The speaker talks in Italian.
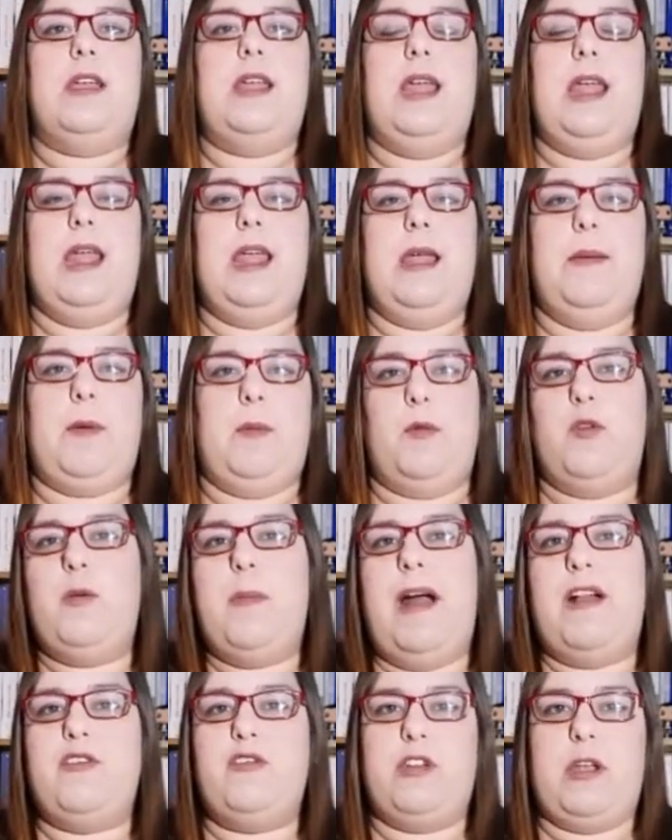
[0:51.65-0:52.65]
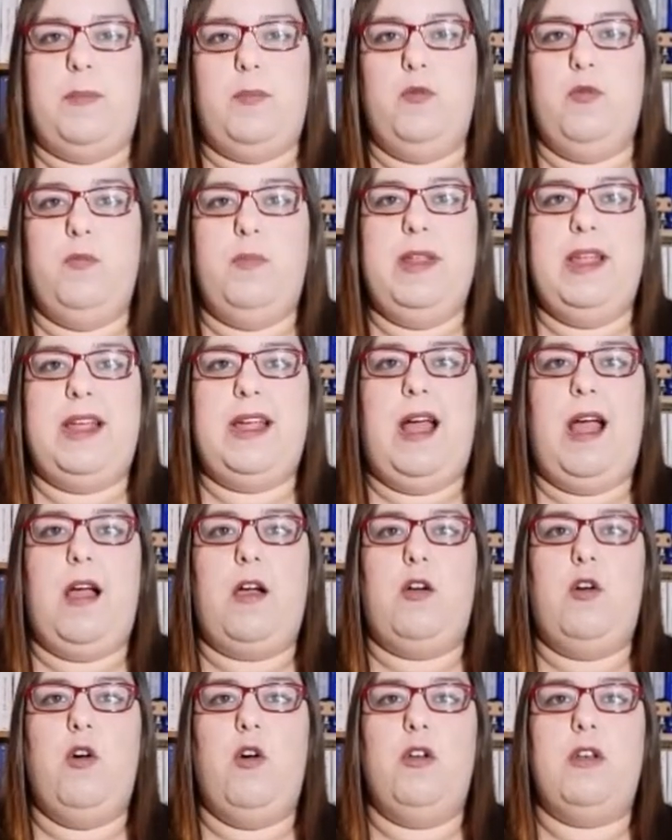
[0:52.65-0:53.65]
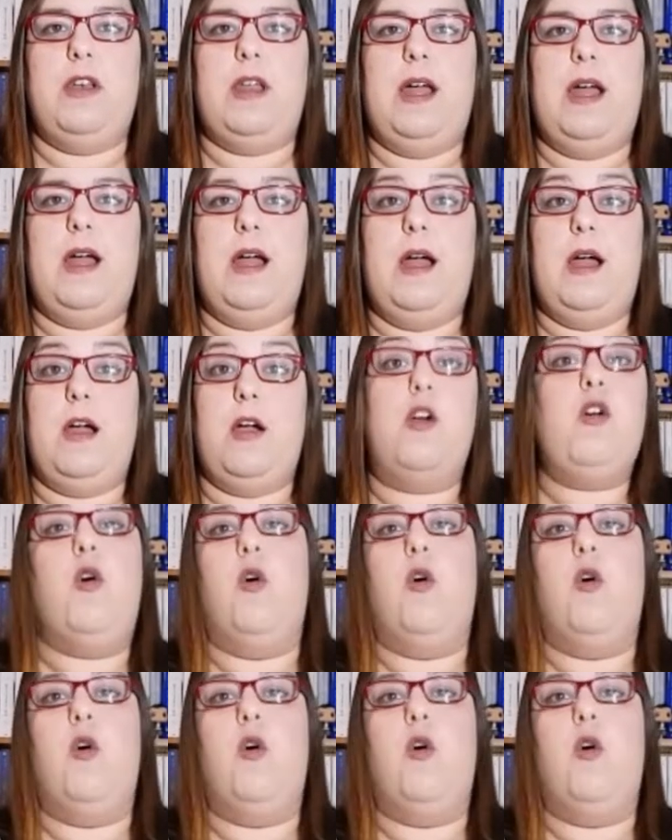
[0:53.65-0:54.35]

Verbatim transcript: che proprio romanzo che pubblica con, eh,